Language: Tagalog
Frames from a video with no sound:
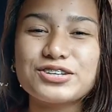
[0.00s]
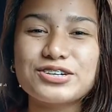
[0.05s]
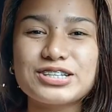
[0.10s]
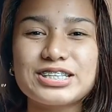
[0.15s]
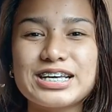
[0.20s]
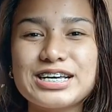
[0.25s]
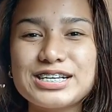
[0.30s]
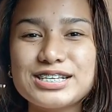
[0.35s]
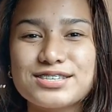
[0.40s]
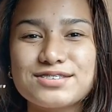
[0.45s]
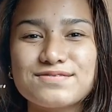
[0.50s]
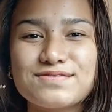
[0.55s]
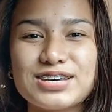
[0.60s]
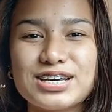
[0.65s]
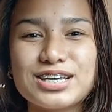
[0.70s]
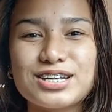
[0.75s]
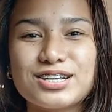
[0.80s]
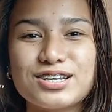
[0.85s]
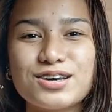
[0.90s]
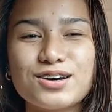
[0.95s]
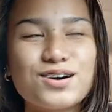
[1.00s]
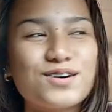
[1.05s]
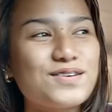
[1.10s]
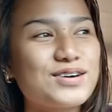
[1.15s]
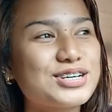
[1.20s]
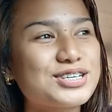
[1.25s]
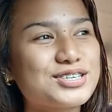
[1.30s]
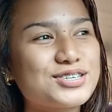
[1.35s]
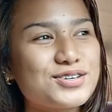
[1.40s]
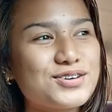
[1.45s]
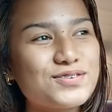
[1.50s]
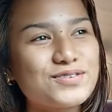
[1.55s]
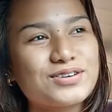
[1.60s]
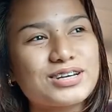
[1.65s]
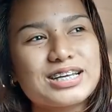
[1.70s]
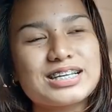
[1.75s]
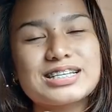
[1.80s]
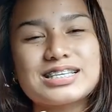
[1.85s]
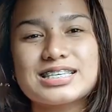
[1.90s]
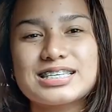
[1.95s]
Today's video, as you
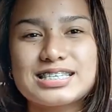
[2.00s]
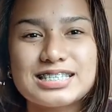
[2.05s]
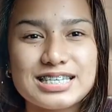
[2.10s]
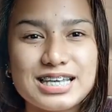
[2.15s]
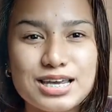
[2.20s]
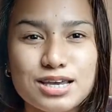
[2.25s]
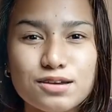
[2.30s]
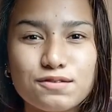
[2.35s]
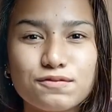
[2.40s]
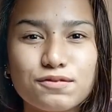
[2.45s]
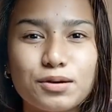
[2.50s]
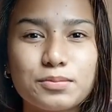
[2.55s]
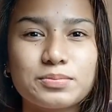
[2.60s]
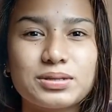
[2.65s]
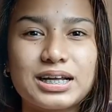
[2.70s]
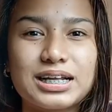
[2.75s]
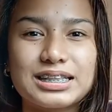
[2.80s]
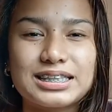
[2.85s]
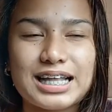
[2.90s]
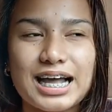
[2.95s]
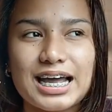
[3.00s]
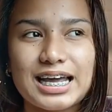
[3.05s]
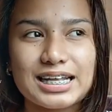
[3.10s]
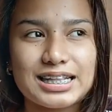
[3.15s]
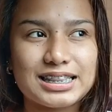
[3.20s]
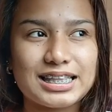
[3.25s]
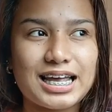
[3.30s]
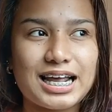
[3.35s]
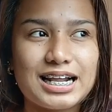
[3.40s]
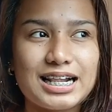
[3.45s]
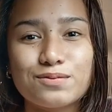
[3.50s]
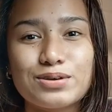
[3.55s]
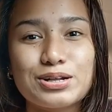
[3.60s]
can see from the title,